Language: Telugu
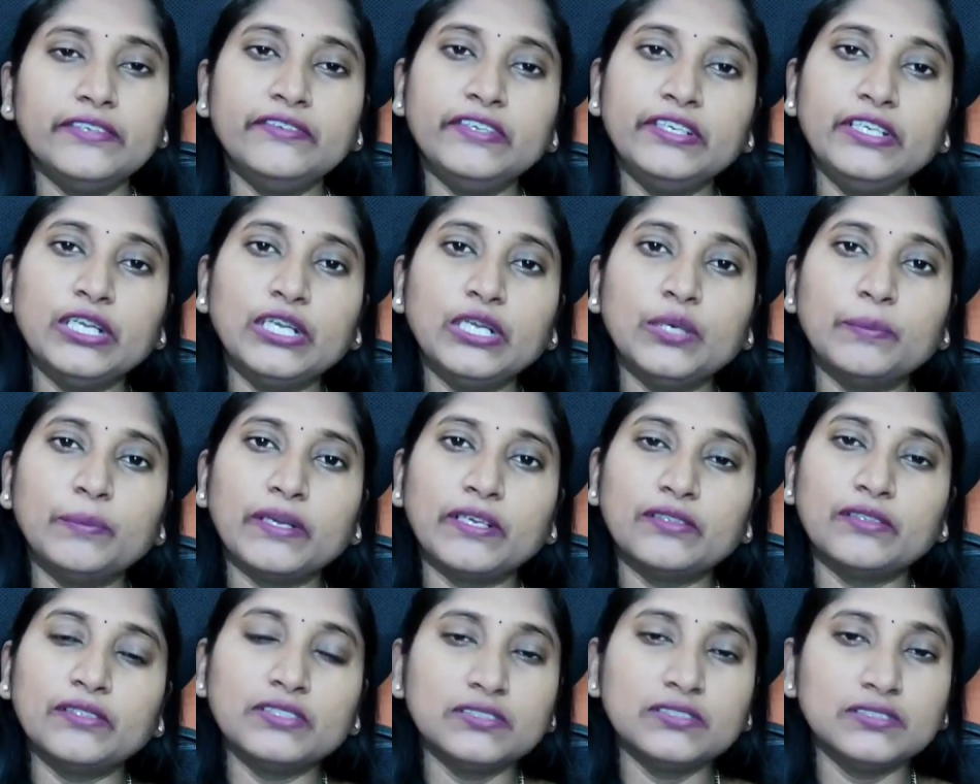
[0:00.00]
ఈ వీడియోలో
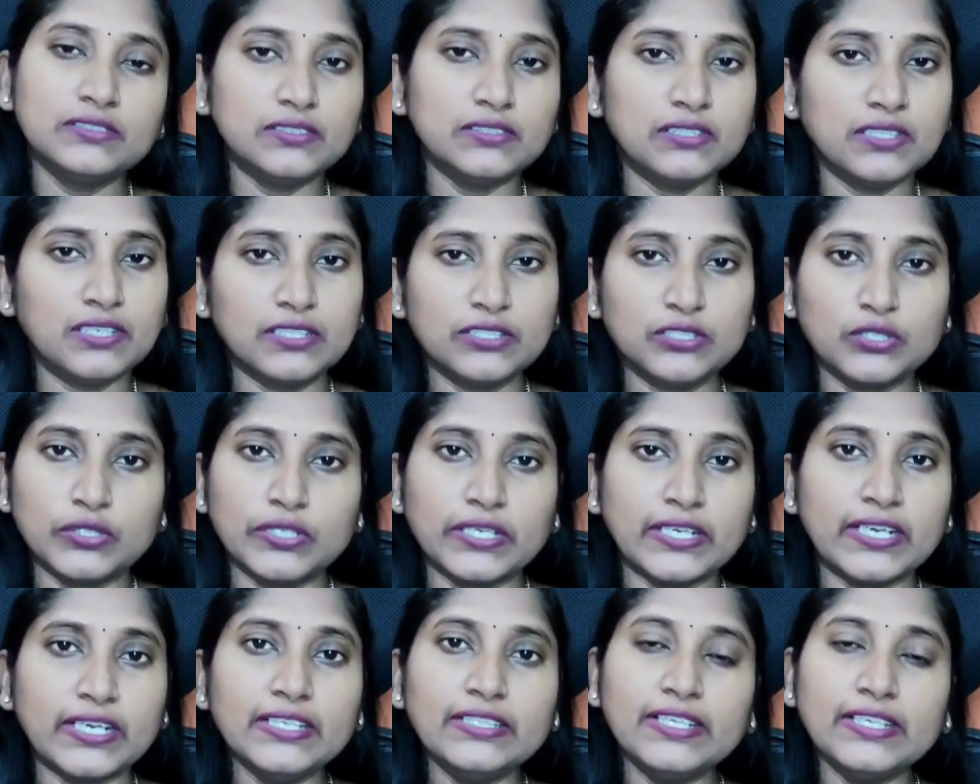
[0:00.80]
మనం
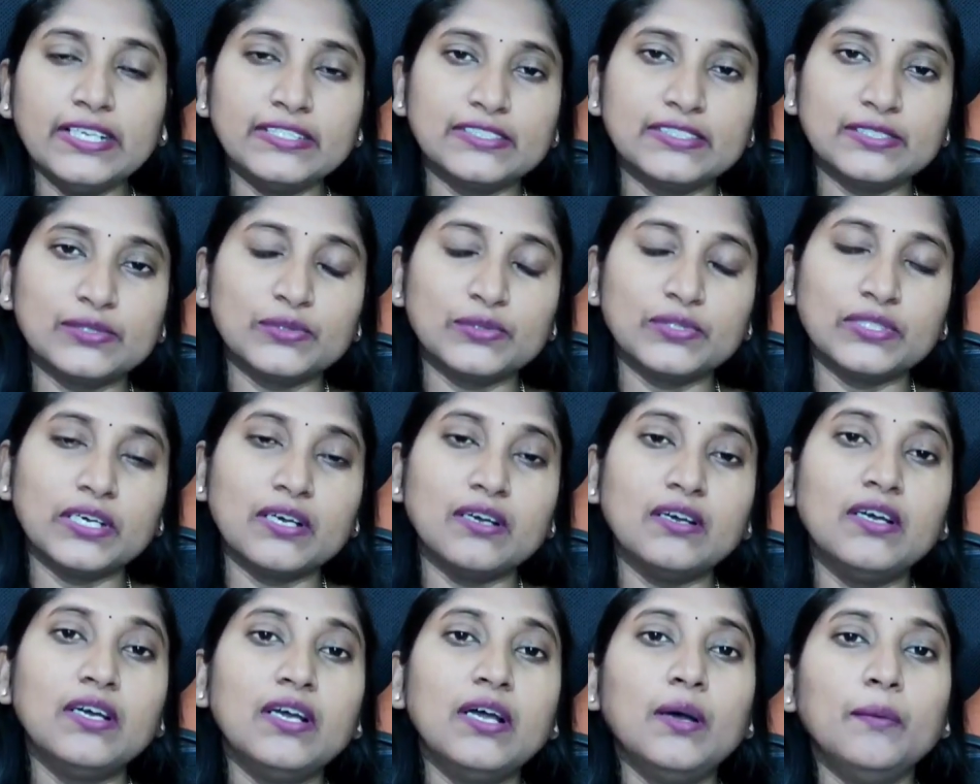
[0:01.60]
క్షుణ్ణంగా
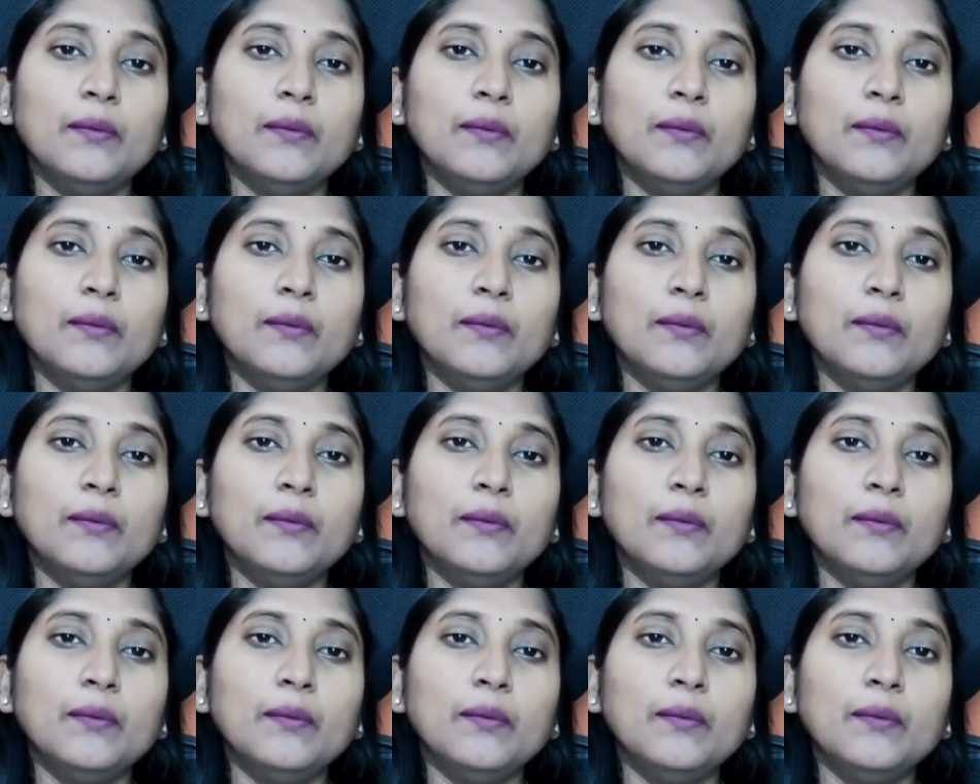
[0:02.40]
తెలుసుకుందాం